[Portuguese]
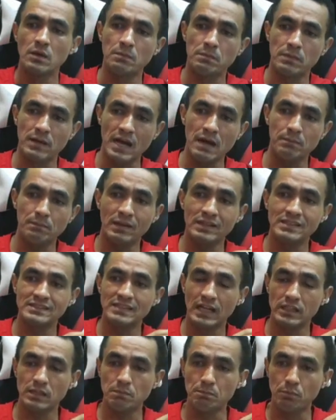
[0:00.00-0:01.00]
para
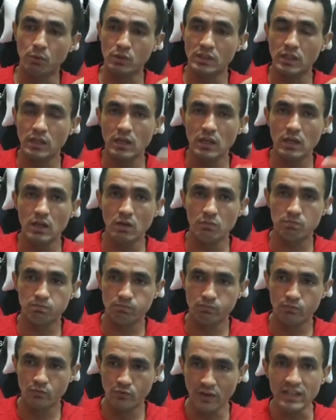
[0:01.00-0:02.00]
rapaziada poder
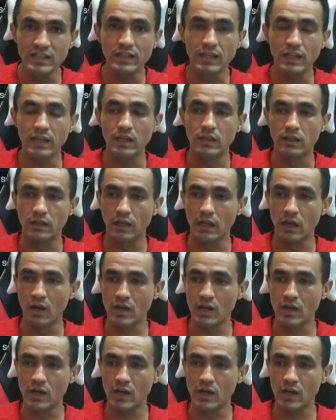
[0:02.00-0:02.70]
vender, né?